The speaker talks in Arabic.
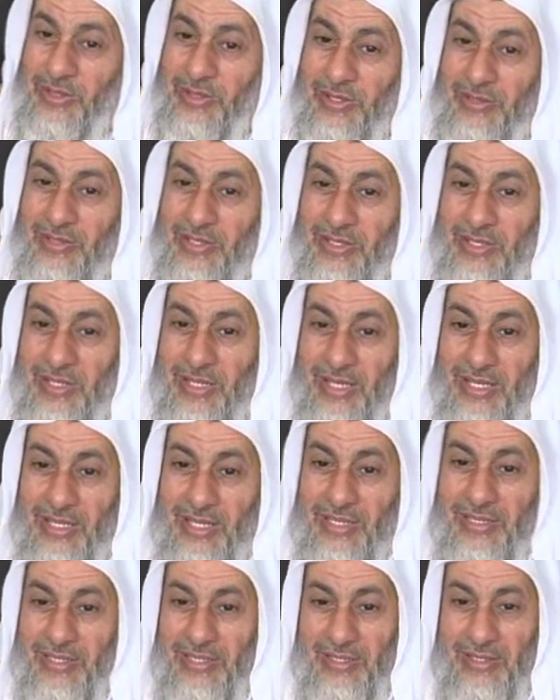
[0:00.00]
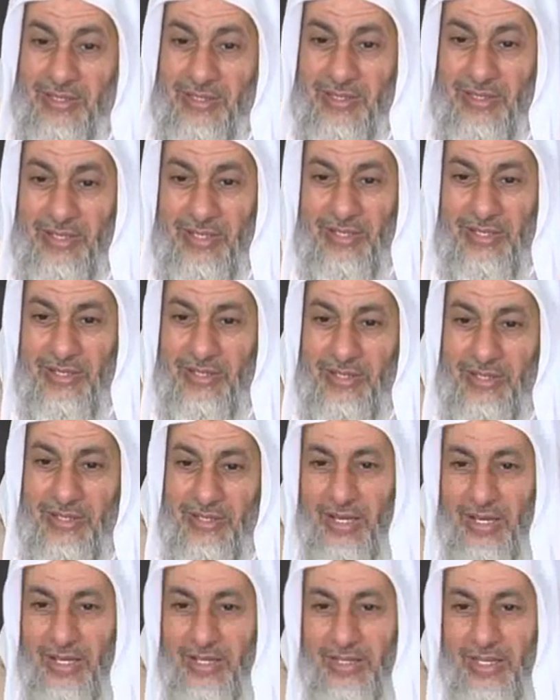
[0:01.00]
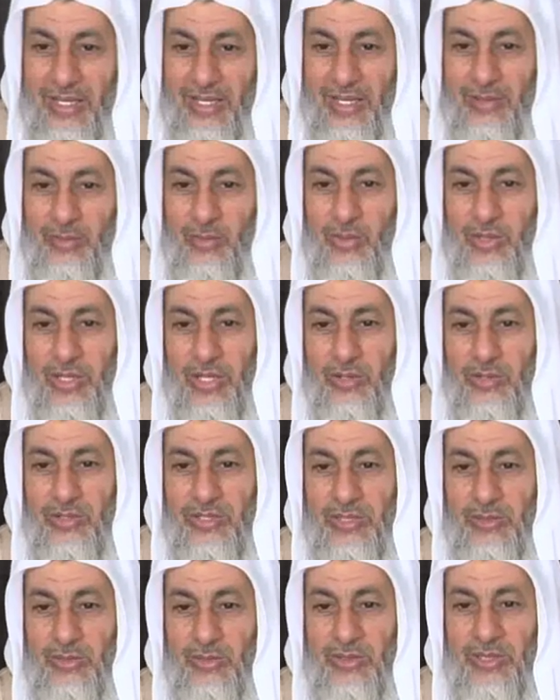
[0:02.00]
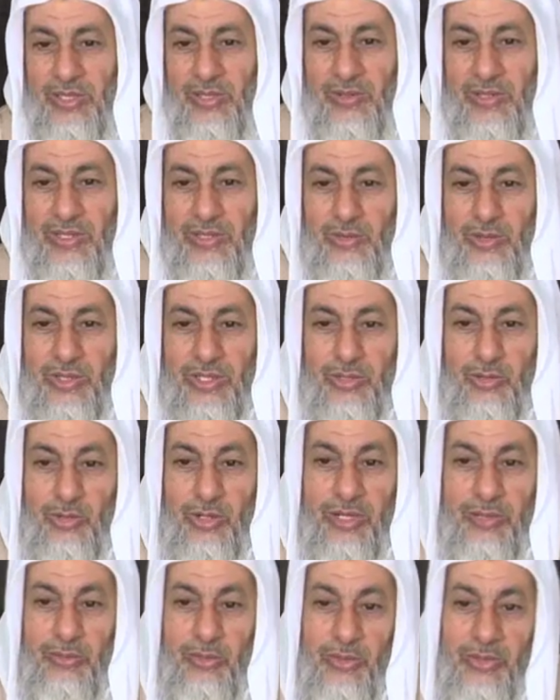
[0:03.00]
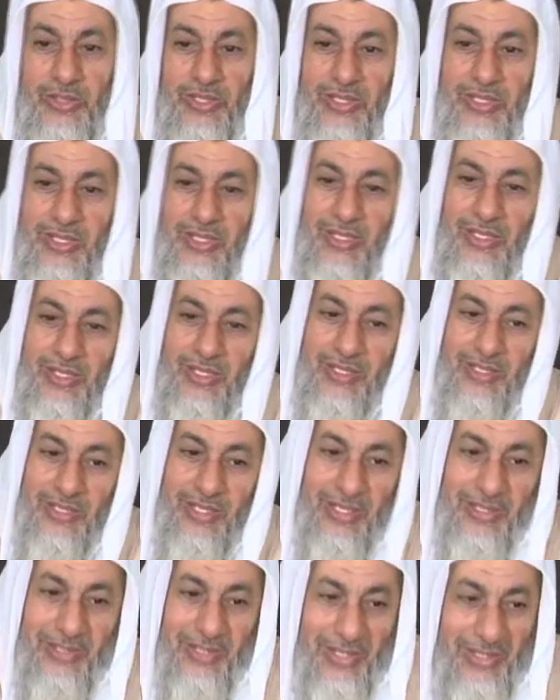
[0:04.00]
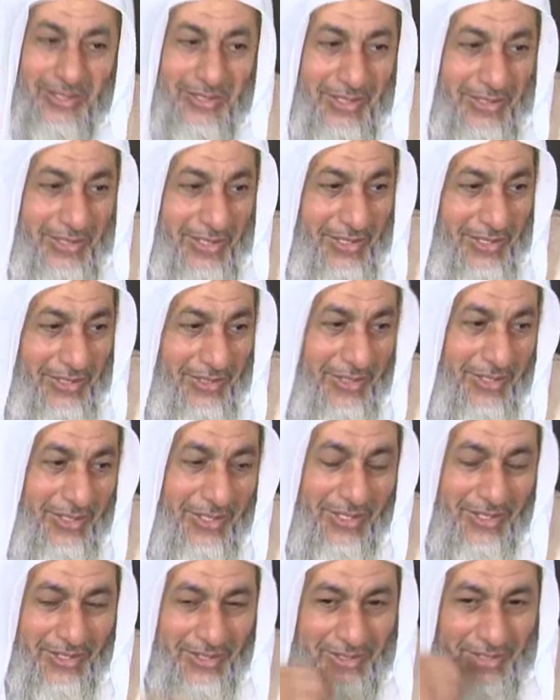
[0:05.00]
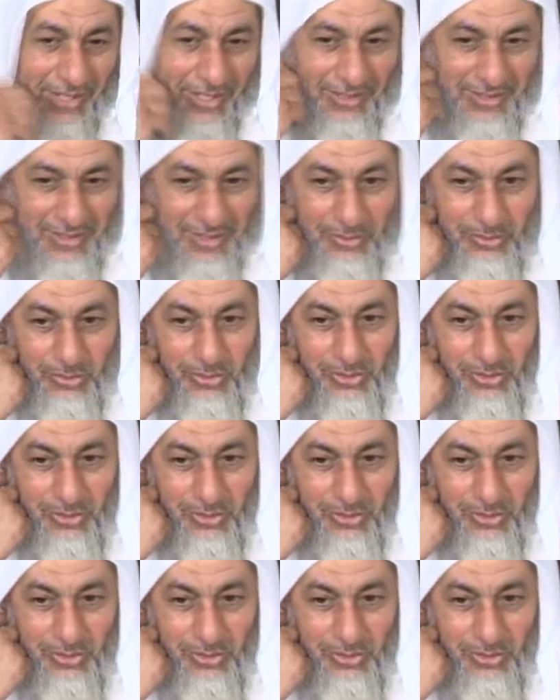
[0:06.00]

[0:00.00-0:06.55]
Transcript: النظر إلى يدي قال كلامك يعجبني ويدك تريبني يعني أنك يعني